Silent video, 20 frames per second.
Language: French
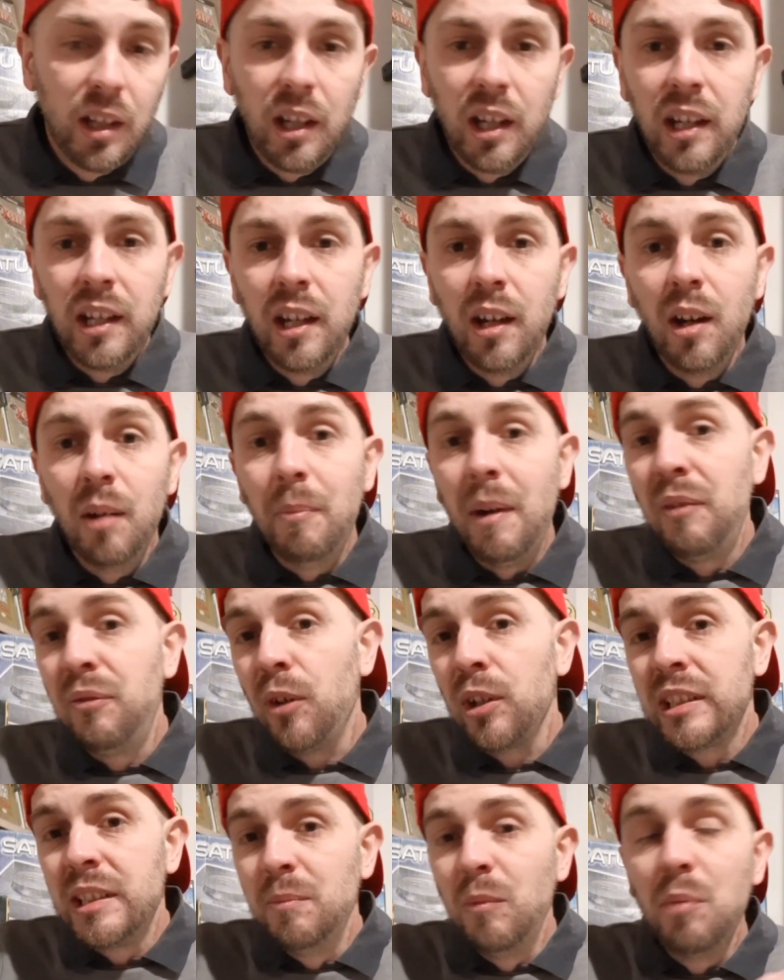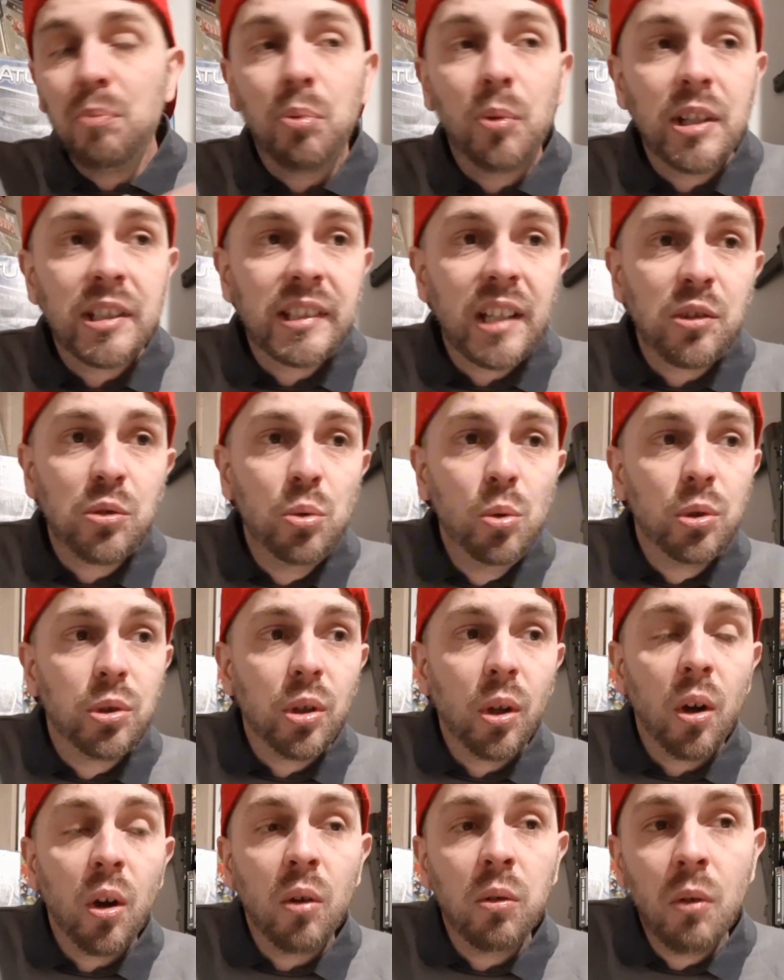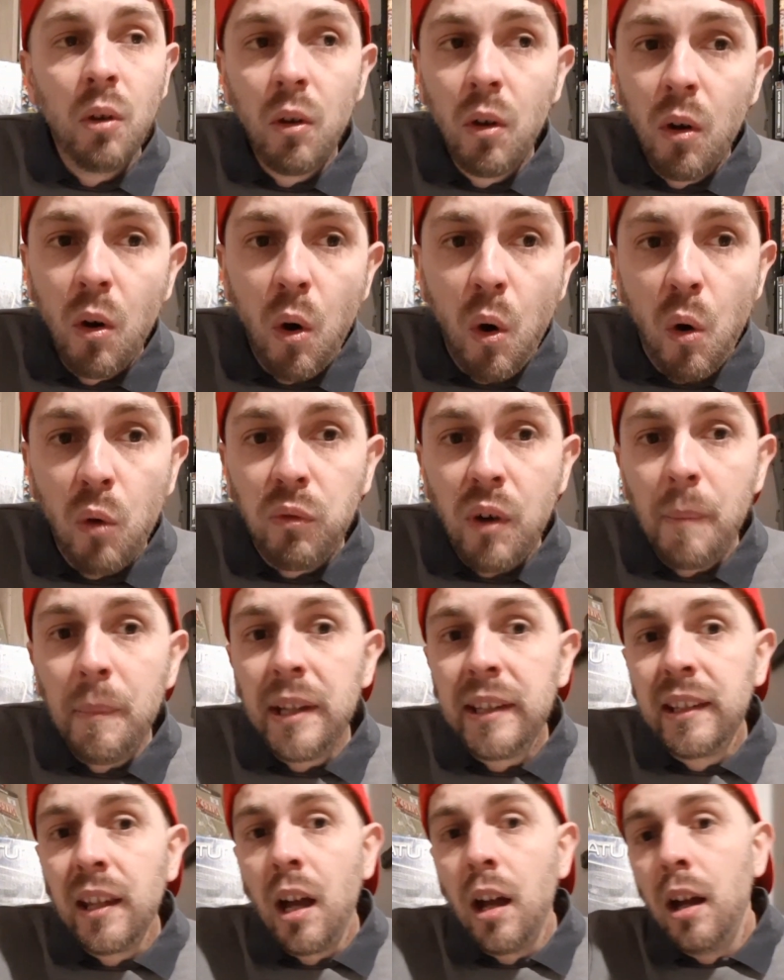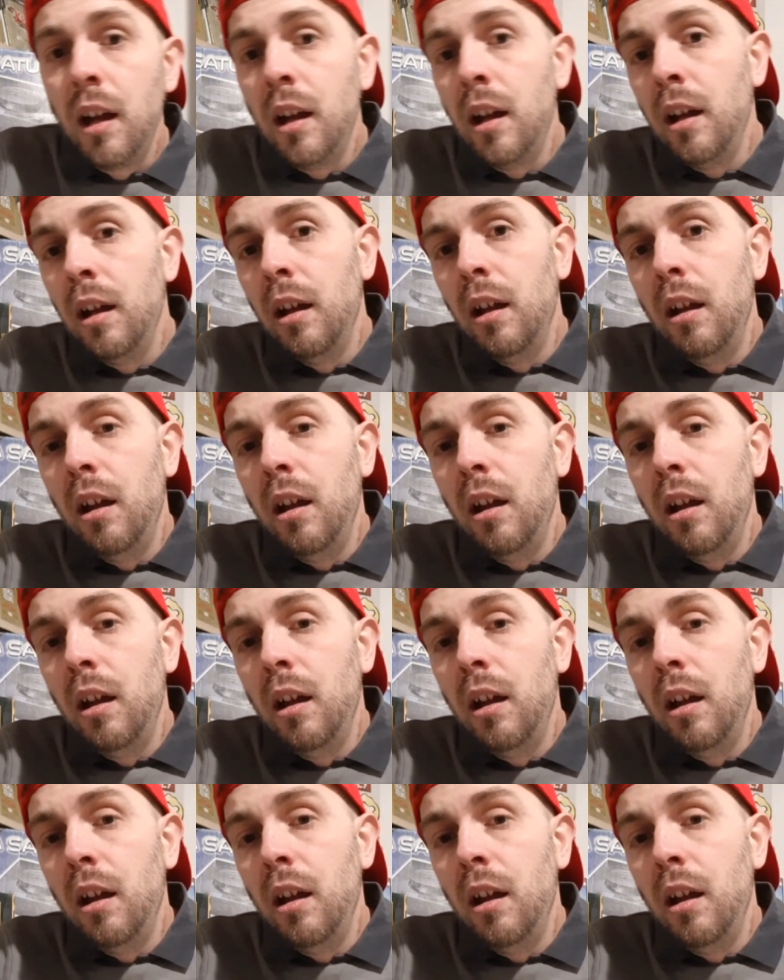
Et euh, bah forcément pour les adultes, euh, on va mettre un,